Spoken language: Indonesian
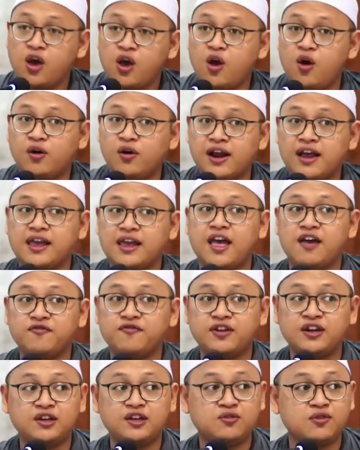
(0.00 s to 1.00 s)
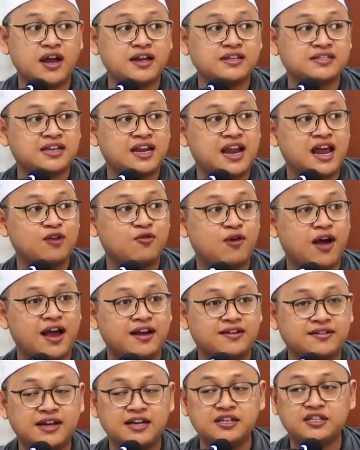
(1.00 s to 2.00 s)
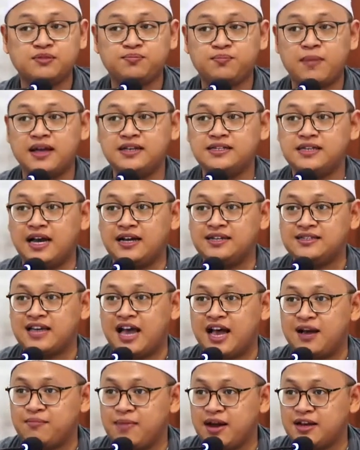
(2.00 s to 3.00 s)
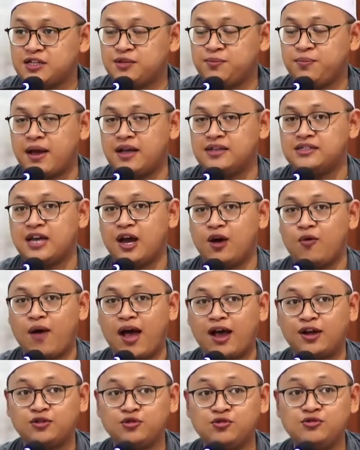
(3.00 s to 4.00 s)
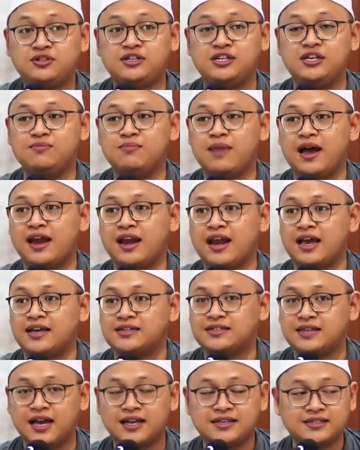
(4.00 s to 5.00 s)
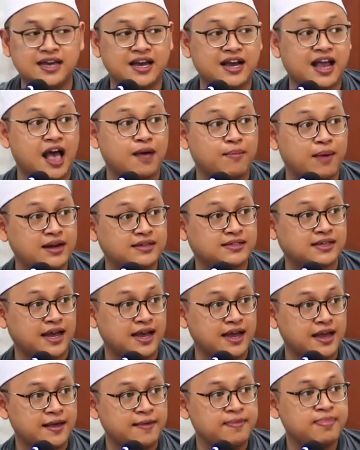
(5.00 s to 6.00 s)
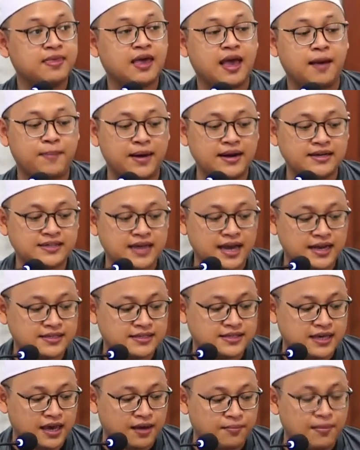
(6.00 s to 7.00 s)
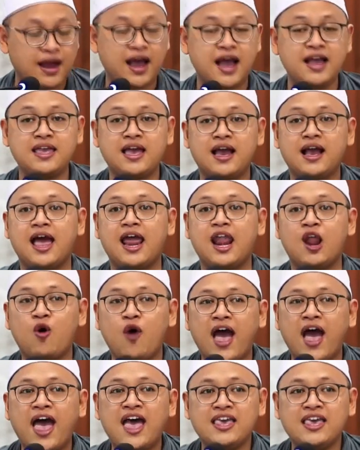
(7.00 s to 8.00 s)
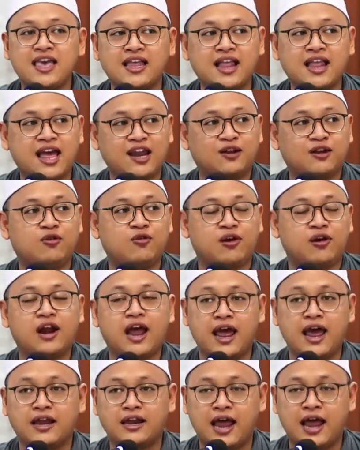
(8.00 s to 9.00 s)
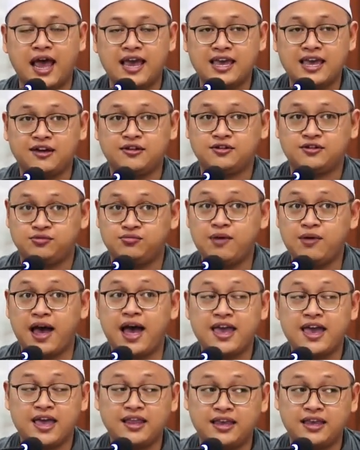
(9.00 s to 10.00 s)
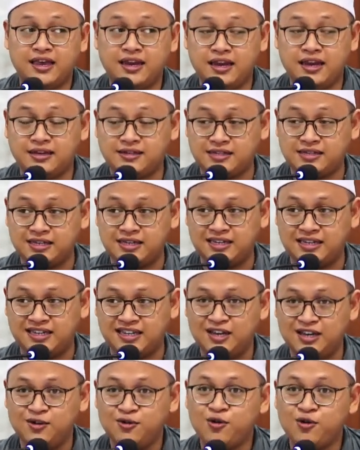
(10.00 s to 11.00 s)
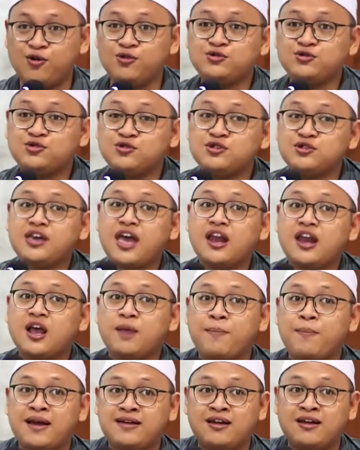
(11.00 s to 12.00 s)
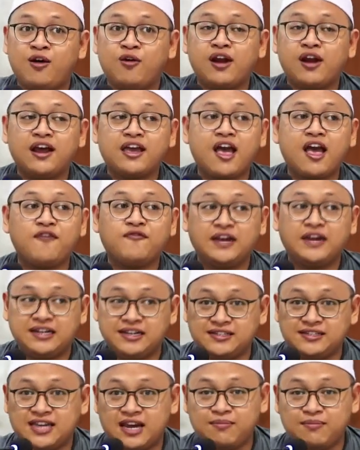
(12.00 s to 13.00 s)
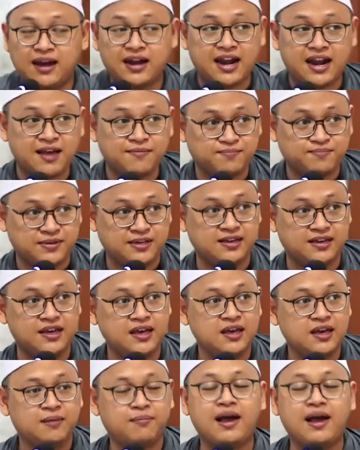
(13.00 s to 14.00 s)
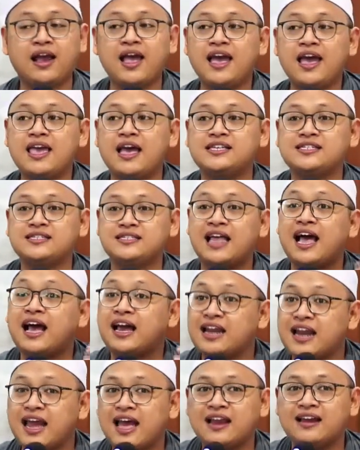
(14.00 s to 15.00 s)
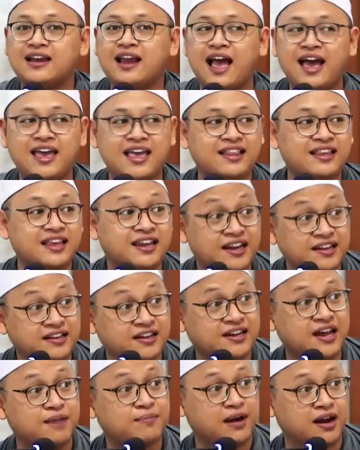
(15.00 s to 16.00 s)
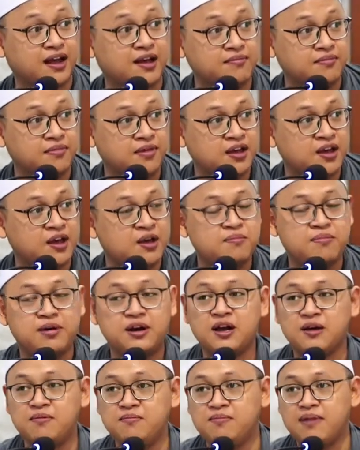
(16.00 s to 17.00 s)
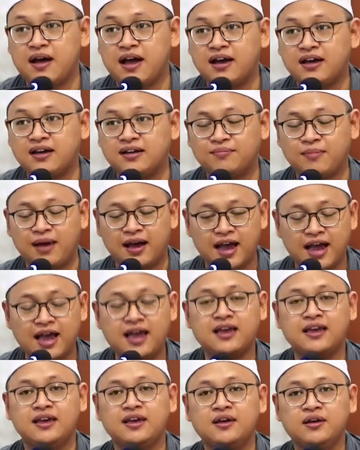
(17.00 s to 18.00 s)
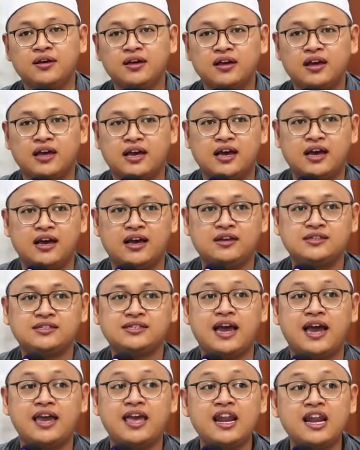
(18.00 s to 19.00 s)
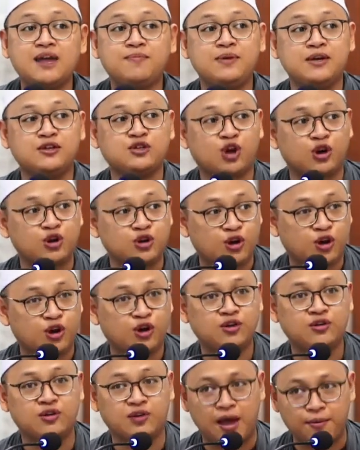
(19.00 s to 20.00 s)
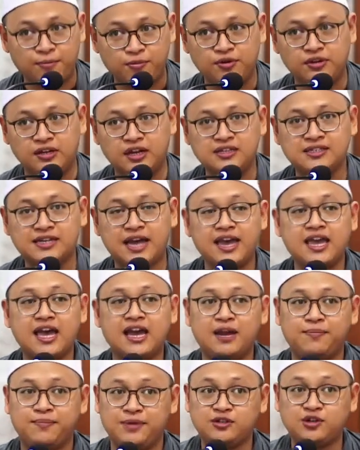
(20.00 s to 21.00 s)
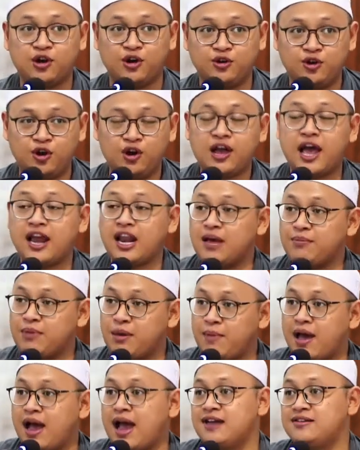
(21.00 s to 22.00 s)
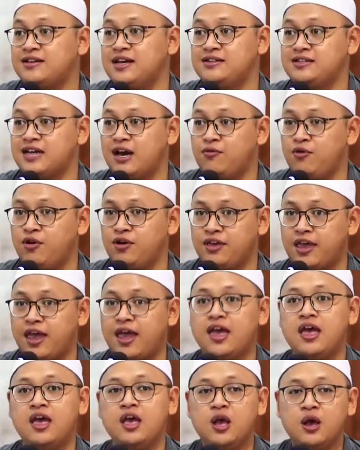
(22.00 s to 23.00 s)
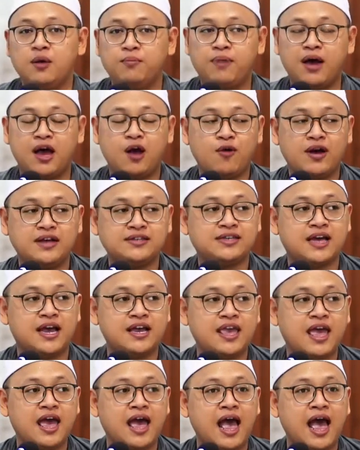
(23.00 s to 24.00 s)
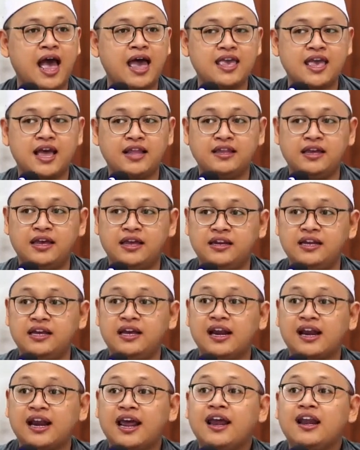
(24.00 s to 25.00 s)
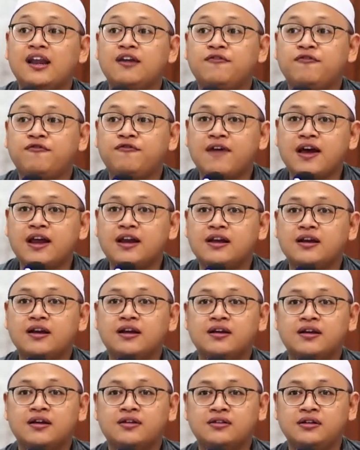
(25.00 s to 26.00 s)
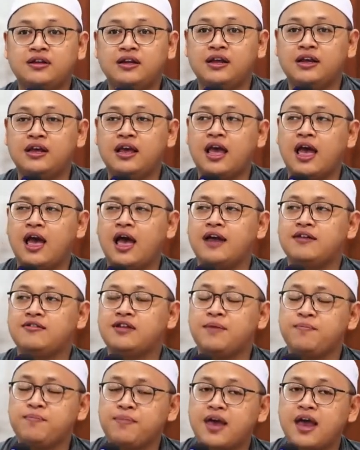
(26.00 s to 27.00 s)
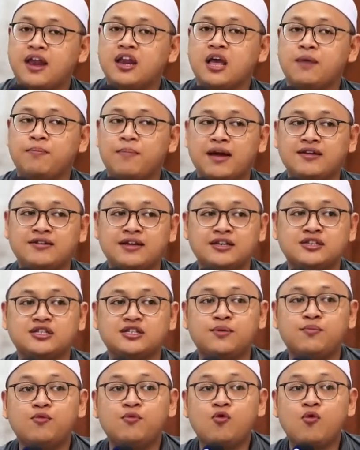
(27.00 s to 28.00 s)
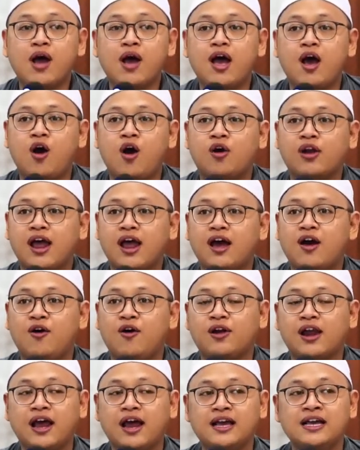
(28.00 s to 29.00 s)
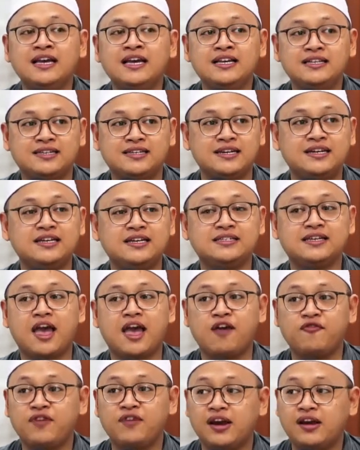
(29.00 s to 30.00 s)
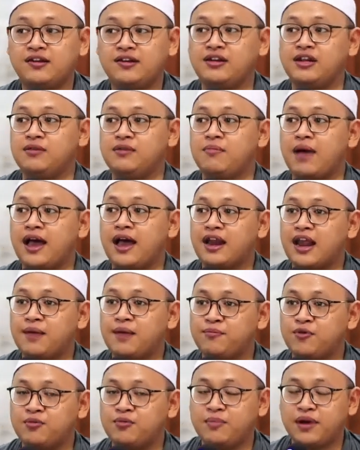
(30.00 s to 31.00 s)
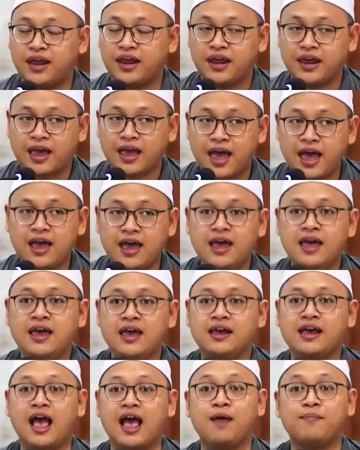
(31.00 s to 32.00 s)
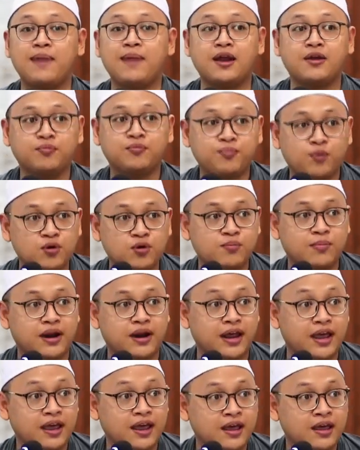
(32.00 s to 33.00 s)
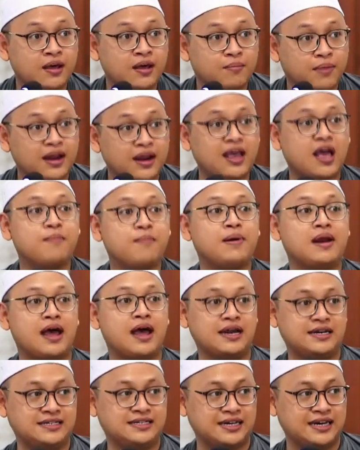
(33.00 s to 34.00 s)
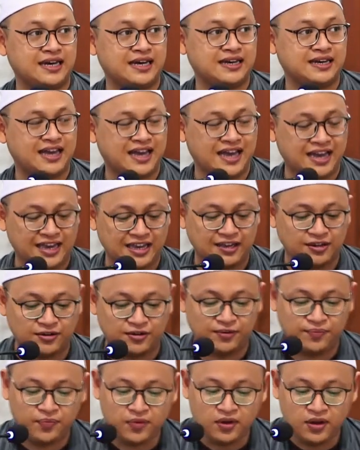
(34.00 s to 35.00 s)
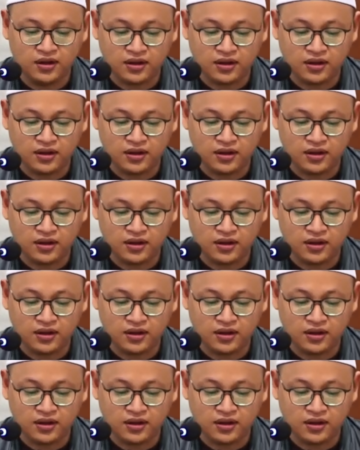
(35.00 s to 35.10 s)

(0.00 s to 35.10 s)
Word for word: Orang kafir itu kan selalu ada sepanjang zaman, sepanjang waktu, di mana saja, kapan saja kapan saja. Makanya kalau ayat Al-Qur'an, ayat dua ayat ini dikhususkan kepada orang kafir di zaman Nabi, maka ya stagnan. Ayat ini tidak berkembang, Maka Uh, saya lebih condong, dan saya lebih condong karena memang ada dawuhnya bahwasanya ayat ini relevan dihadapkan kepada semua orang-orang jenis kafir dimanapun mereka, kapanpun mereka mereka berada. Nah gitu.